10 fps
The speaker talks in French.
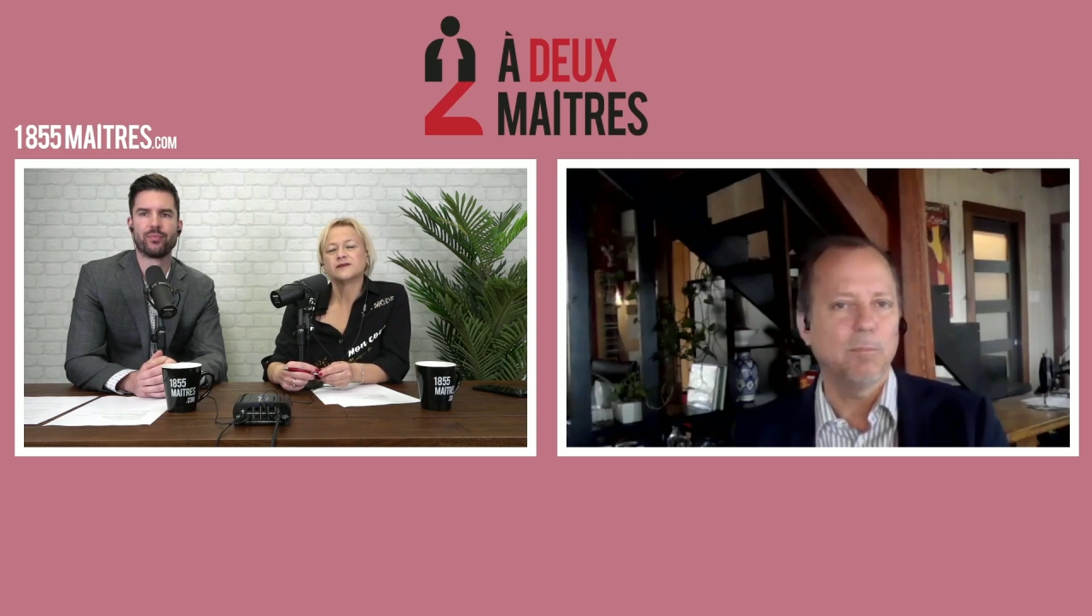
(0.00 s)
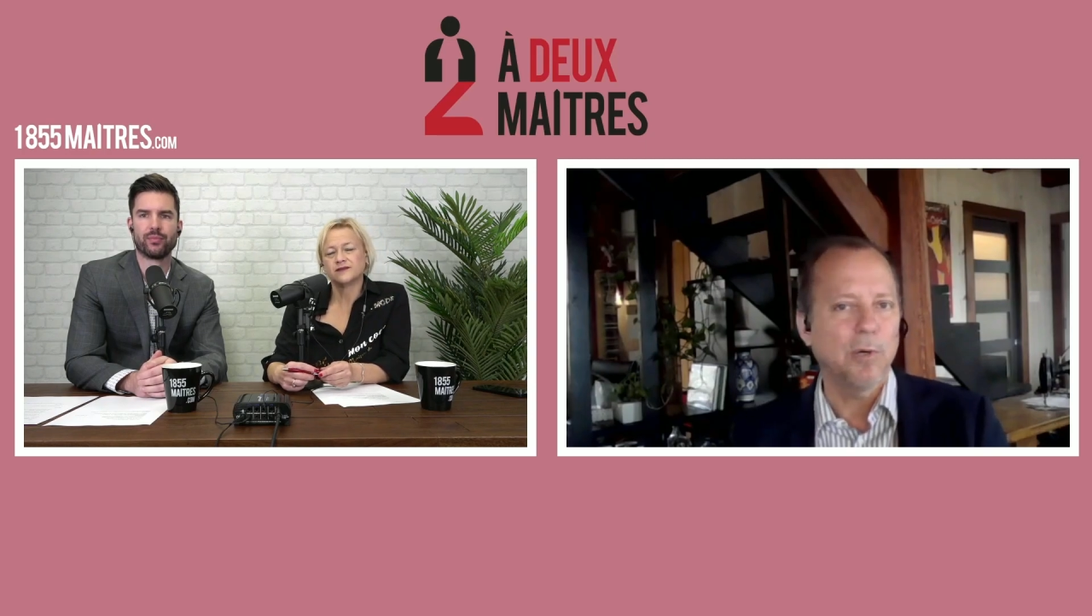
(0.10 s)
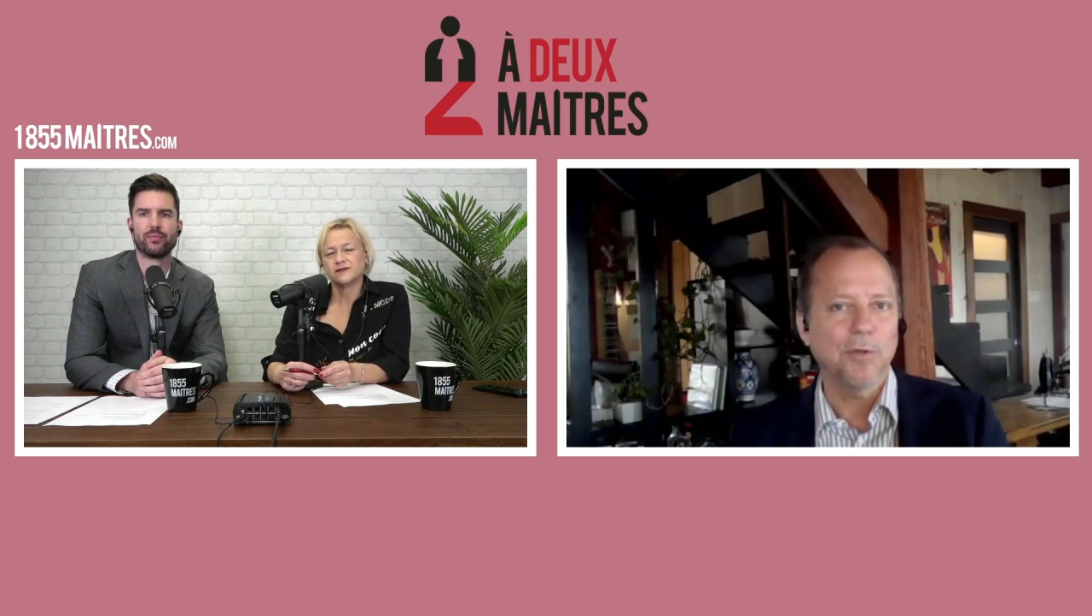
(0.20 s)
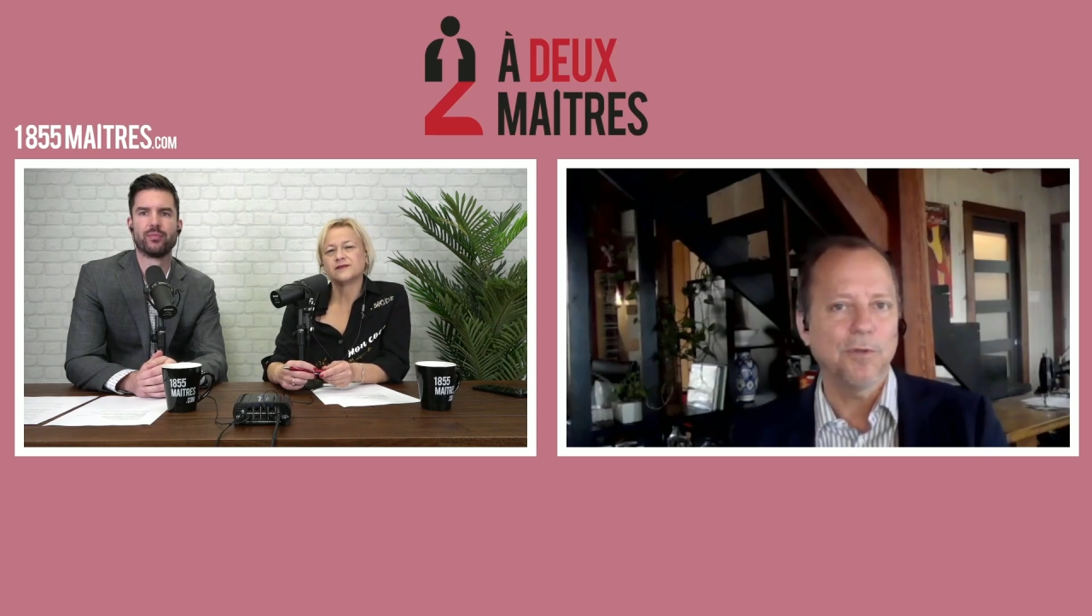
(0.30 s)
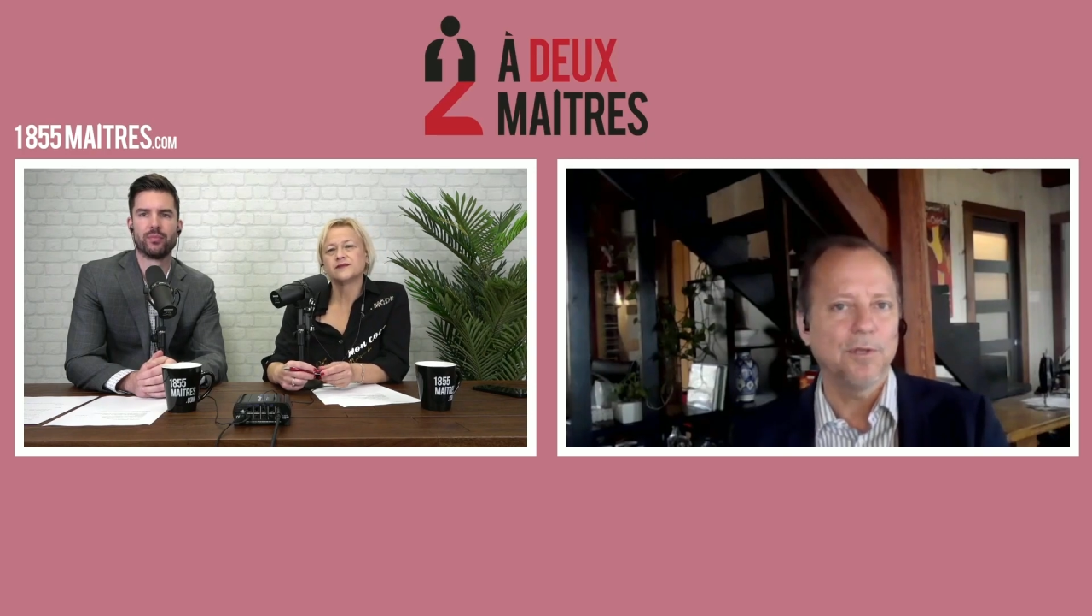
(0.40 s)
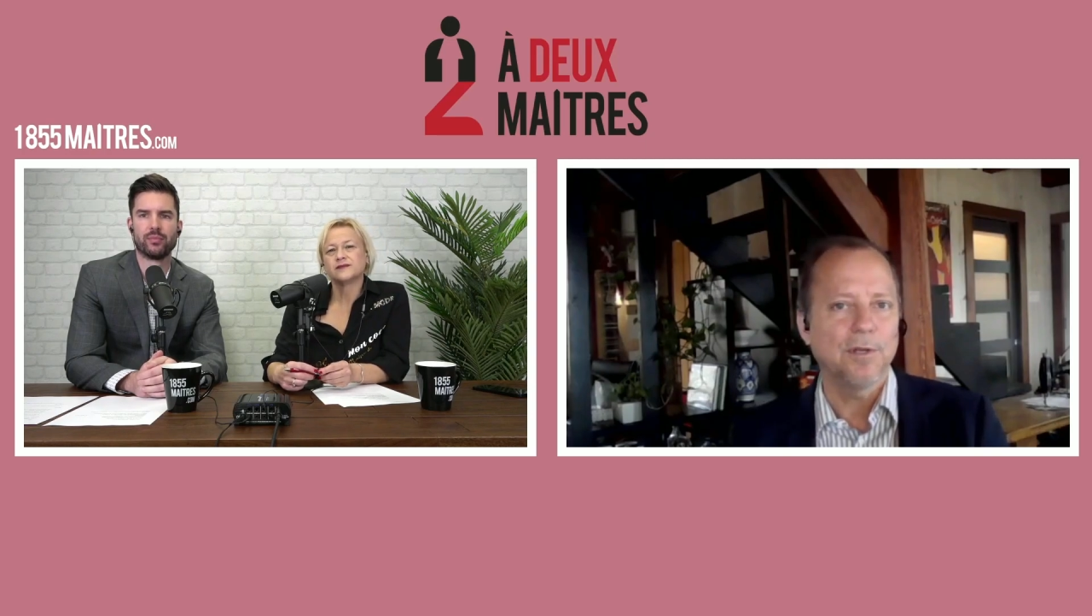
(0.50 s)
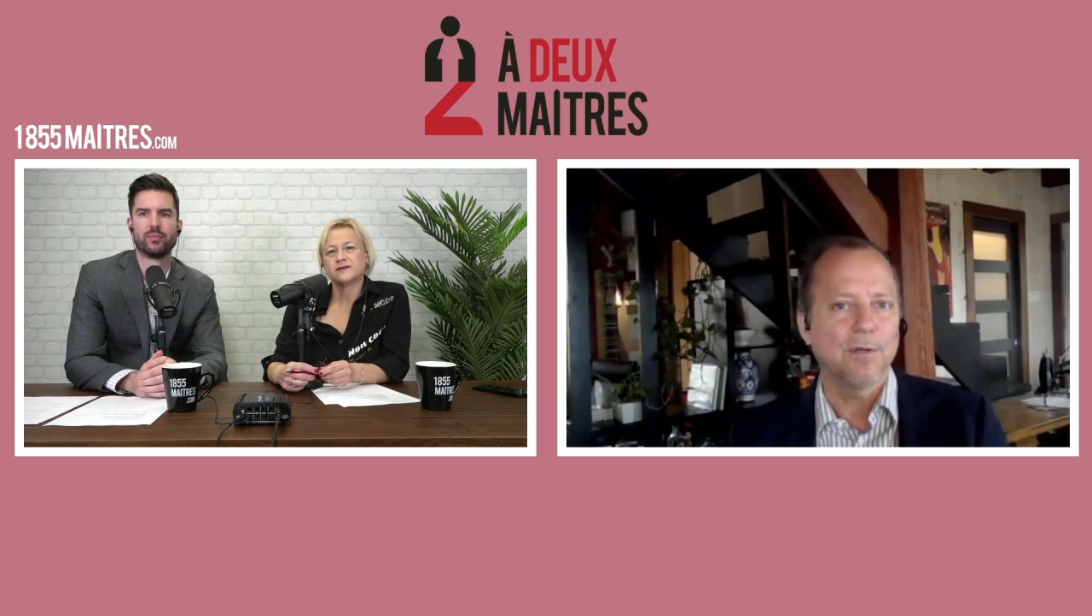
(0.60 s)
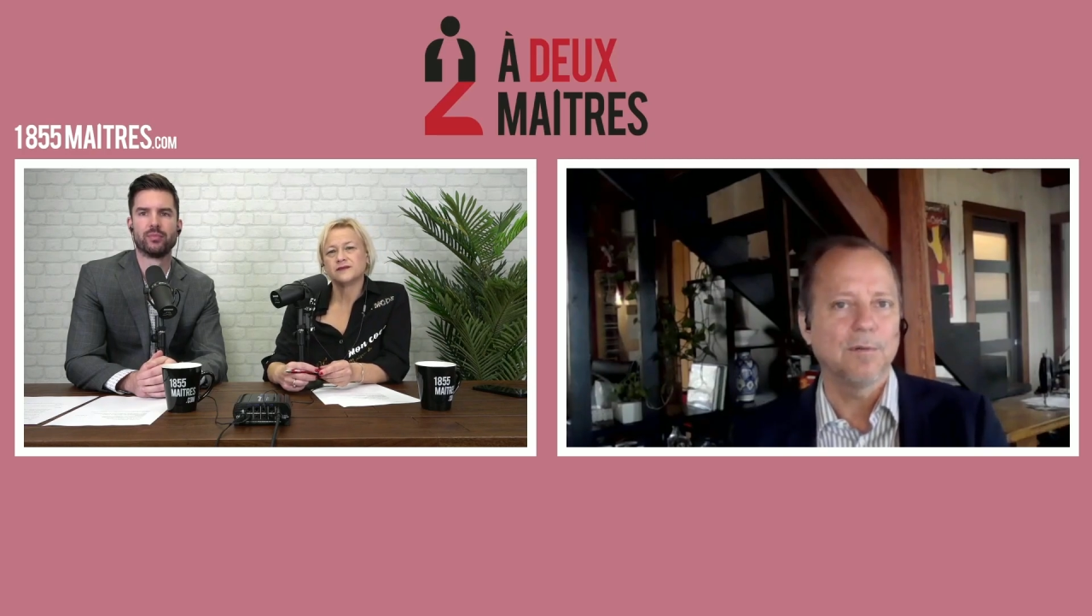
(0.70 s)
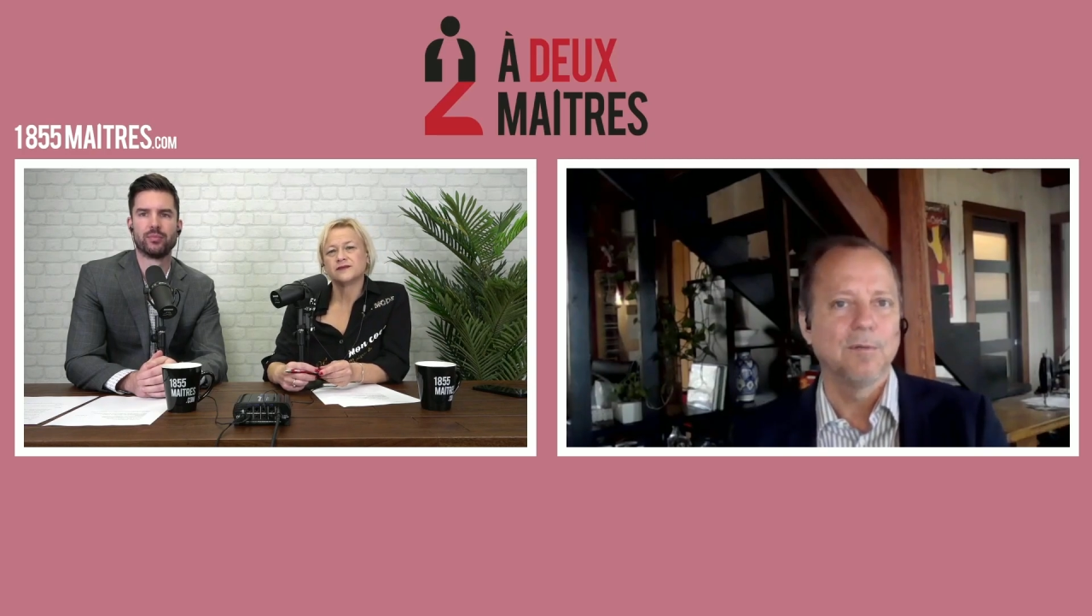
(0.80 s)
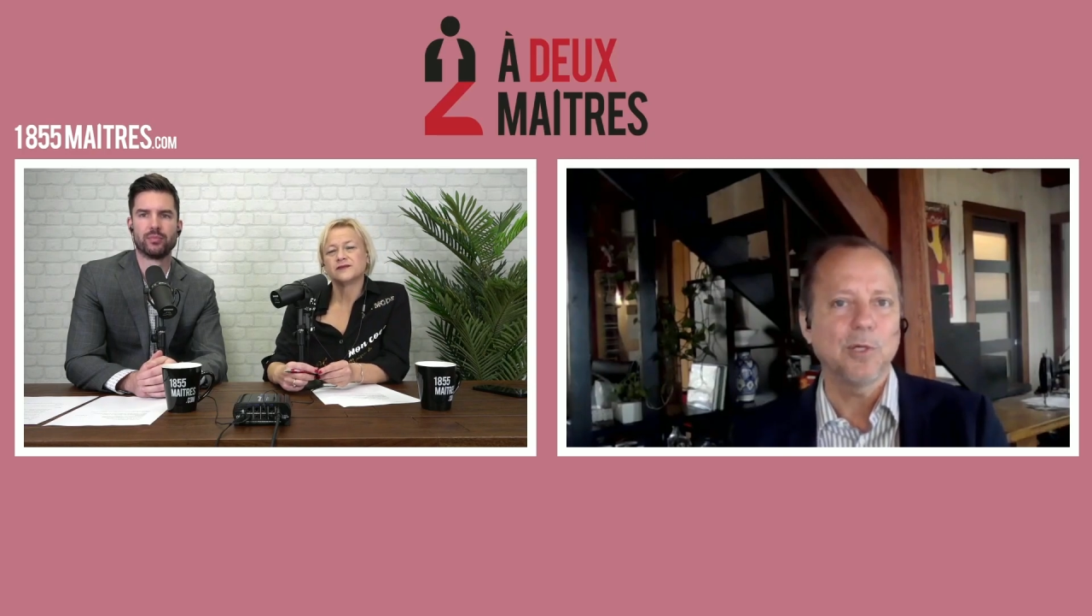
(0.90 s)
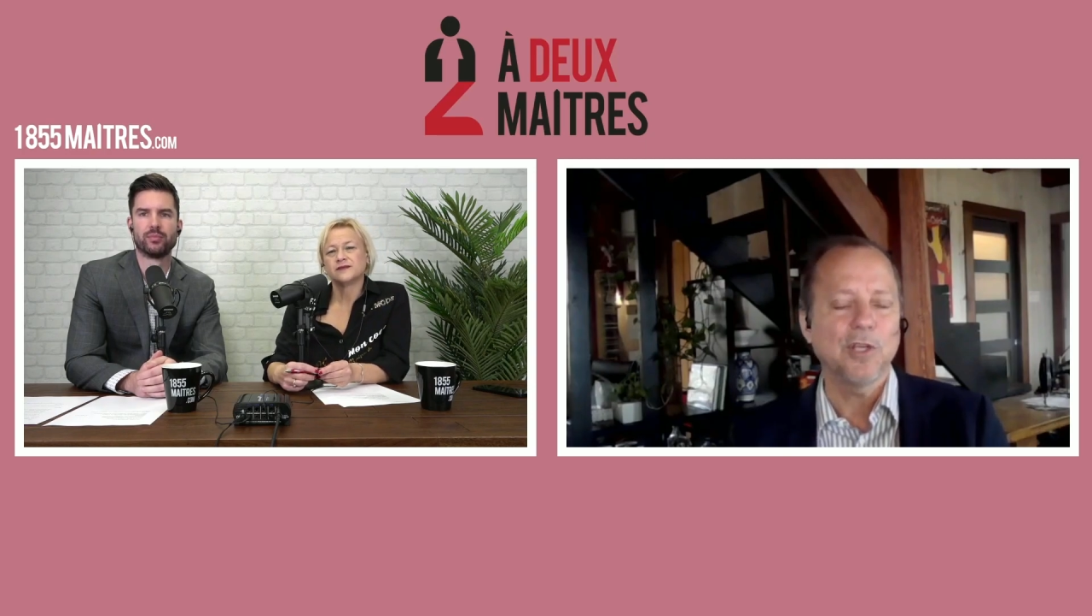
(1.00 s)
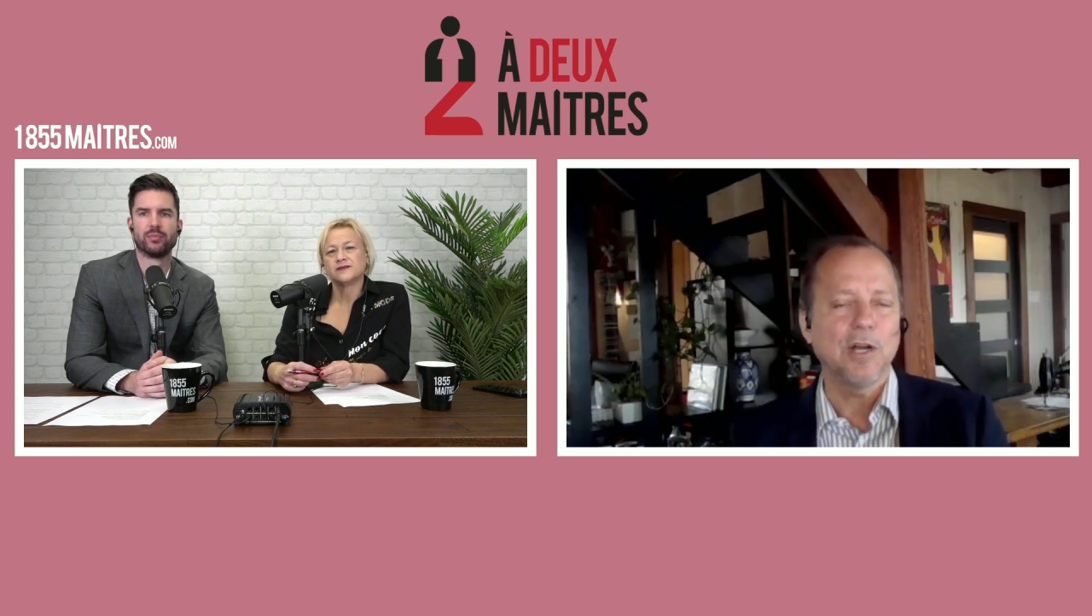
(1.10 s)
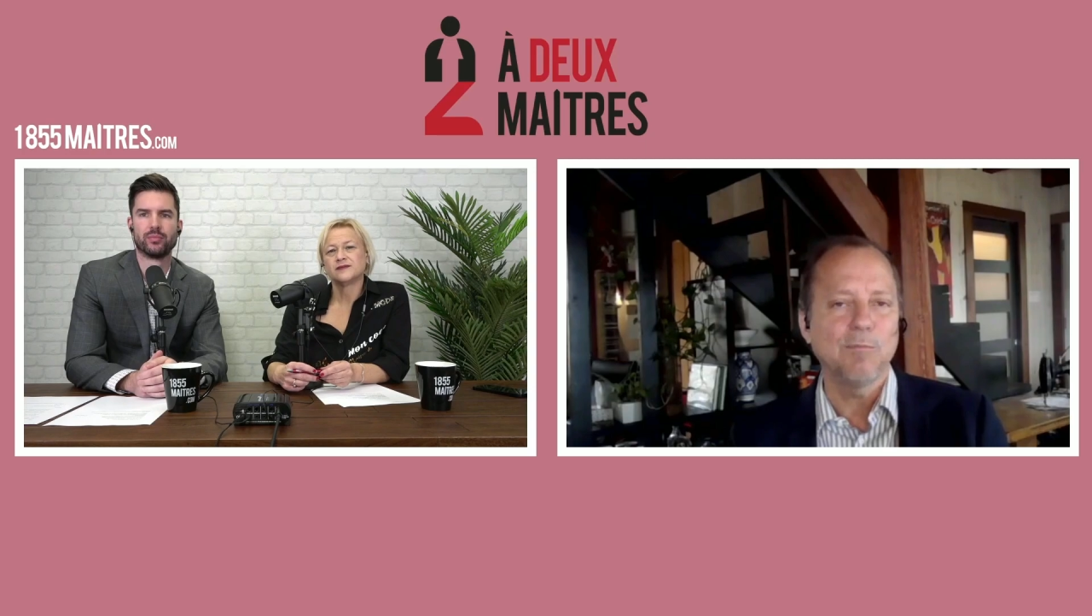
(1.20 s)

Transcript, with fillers: euh, pas, de,